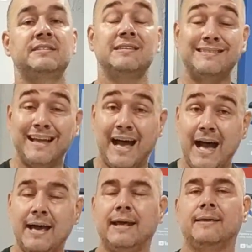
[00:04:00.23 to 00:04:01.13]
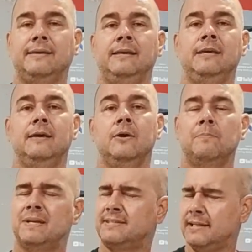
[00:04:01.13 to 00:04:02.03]
estar aqui,
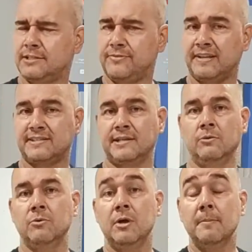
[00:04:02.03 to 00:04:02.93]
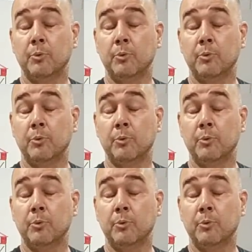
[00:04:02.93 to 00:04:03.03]
uma satisfação